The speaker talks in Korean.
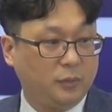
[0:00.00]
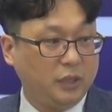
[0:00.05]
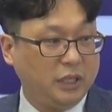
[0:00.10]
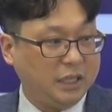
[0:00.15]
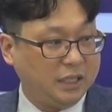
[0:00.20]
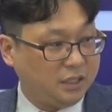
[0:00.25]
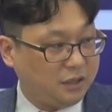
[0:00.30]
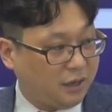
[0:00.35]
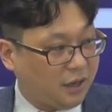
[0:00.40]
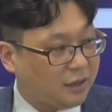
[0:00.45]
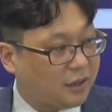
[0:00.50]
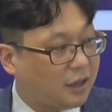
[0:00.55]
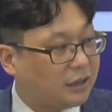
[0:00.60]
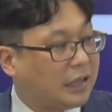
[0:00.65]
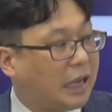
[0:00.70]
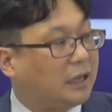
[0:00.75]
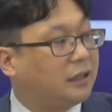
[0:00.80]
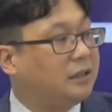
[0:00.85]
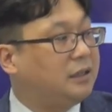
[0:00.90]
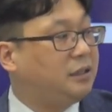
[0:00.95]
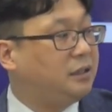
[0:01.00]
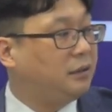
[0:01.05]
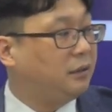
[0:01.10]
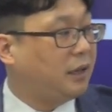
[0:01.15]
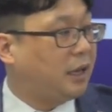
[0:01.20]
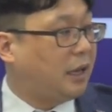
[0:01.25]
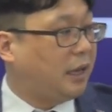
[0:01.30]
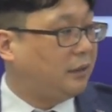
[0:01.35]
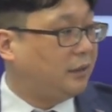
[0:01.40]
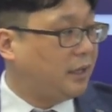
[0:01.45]
이 지역에 있다가 다른
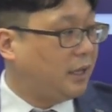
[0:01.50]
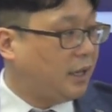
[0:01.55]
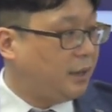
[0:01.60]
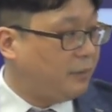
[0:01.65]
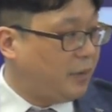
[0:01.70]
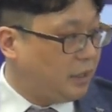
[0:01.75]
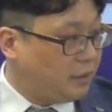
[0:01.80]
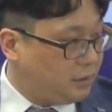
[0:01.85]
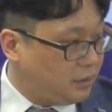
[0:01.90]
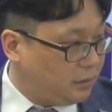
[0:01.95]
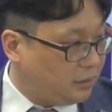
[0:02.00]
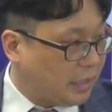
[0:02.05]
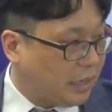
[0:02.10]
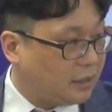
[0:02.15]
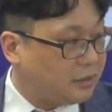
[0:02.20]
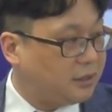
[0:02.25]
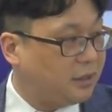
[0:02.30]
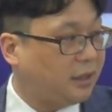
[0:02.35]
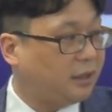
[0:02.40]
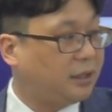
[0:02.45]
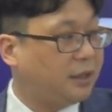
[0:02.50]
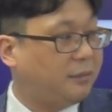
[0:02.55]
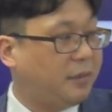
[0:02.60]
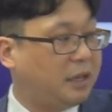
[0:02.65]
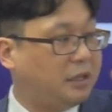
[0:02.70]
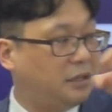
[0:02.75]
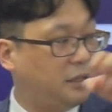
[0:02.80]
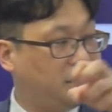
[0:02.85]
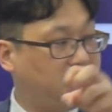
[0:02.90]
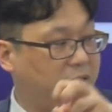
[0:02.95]
지역에 갔다가 몇 년, 다른 지역 갔다가
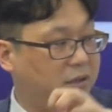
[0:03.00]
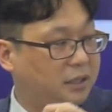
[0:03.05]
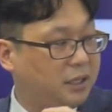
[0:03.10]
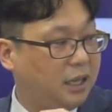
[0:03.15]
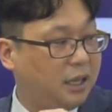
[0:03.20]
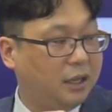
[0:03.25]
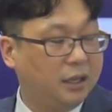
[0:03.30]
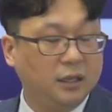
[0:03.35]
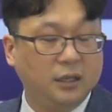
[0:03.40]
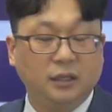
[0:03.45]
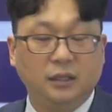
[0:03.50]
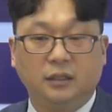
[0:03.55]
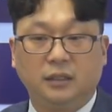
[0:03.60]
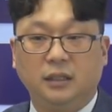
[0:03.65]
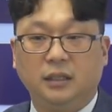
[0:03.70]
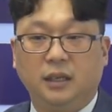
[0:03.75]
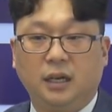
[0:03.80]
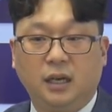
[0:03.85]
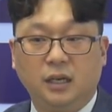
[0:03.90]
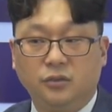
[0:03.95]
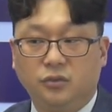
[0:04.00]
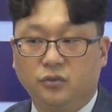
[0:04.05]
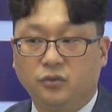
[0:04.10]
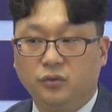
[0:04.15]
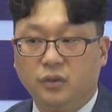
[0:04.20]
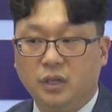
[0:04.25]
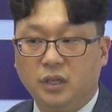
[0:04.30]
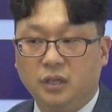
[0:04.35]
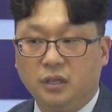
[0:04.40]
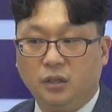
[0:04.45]
몇 년 이렇게 일할
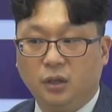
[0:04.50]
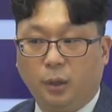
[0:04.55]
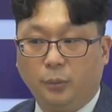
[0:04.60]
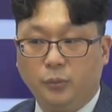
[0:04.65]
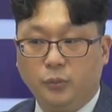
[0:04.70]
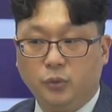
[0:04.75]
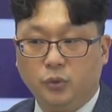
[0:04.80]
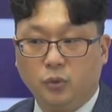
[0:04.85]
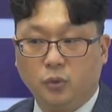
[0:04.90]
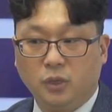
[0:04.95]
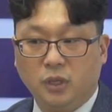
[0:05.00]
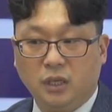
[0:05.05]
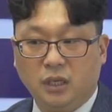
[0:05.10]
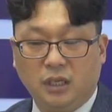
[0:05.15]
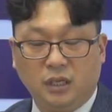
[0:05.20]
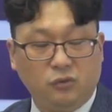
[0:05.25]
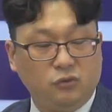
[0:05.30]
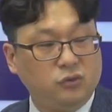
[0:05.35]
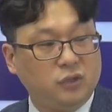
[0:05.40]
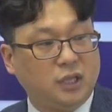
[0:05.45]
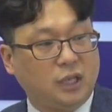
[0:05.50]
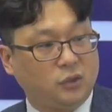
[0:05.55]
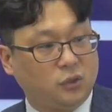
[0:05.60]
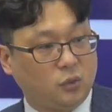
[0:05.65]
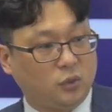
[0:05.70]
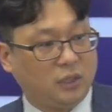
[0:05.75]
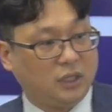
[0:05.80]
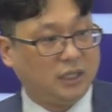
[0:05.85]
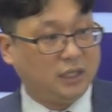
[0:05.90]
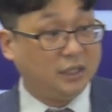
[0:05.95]
수 있는 업종이 기술사
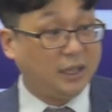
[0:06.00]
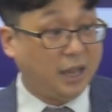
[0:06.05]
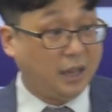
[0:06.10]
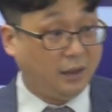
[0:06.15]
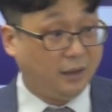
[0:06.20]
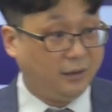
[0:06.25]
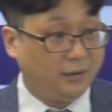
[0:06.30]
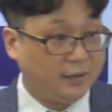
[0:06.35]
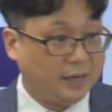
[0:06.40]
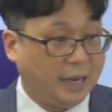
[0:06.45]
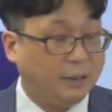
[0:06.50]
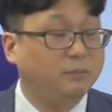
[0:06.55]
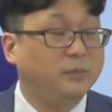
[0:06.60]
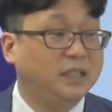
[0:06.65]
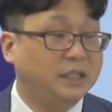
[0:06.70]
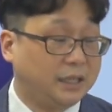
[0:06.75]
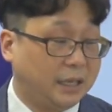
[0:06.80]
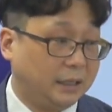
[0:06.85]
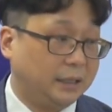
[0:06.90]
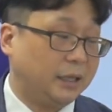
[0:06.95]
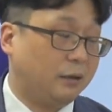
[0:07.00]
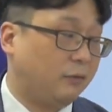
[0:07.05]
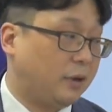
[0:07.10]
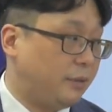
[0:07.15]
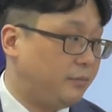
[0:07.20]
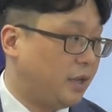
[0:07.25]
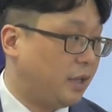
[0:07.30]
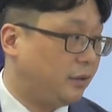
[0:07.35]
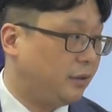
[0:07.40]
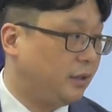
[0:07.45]
쪽이긴 해요. 감리를 한다고
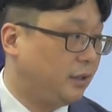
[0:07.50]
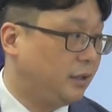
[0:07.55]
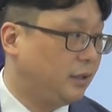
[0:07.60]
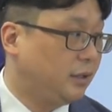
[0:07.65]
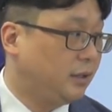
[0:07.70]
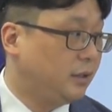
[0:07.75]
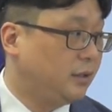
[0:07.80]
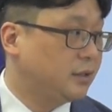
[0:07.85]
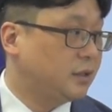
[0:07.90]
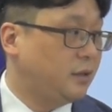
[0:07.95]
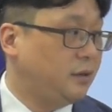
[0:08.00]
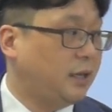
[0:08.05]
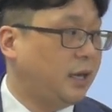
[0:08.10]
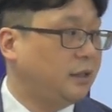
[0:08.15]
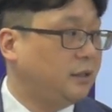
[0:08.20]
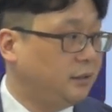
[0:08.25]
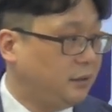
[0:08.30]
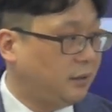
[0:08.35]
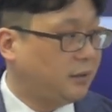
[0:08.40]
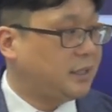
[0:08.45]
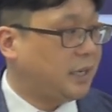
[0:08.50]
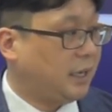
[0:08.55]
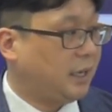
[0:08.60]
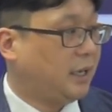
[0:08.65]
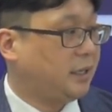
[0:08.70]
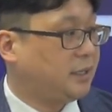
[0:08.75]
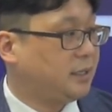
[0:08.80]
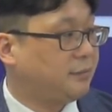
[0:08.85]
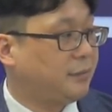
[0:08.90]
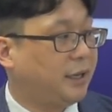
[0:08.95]
하면. 설계는 그렇지
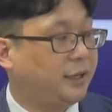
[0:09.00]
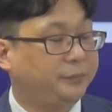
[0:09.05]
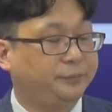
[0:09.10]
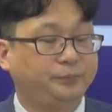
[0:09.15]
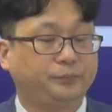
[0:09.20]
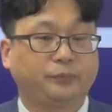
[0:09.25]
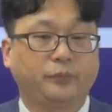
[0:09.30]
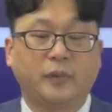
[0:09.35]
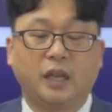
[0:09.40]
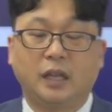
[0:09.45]
않겠지만.